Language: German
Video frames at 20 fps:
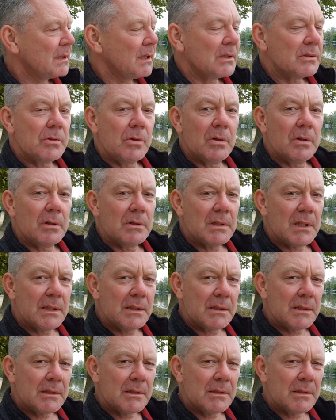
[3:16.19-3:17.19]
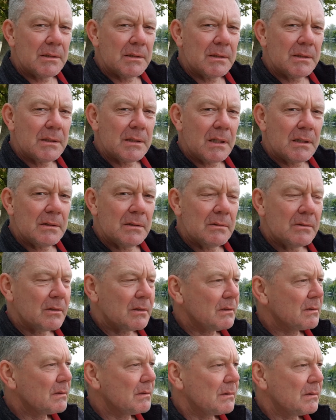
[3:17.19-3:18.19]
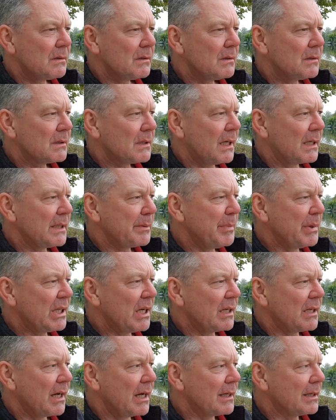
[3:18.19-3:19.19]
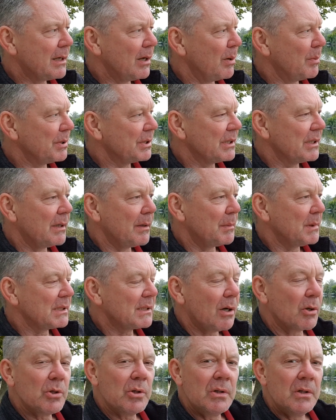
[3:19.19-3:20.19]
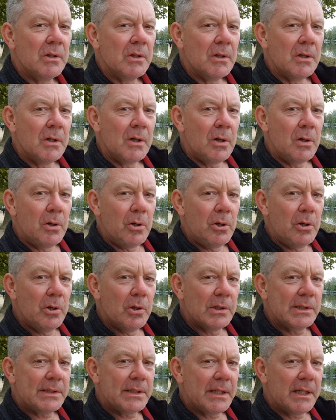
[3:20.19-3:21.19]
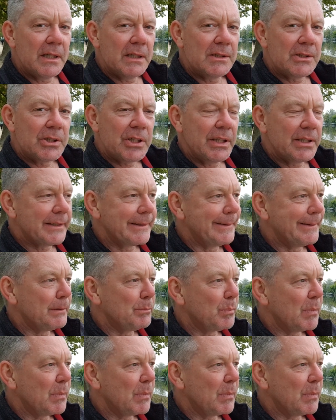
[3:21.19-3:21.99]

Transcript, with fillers: Ach so, das hatte ich ja noch äh, gar nicht mitgeteilt, glaube ich. Ne? Aber es ist auch eine lustige Geschichte.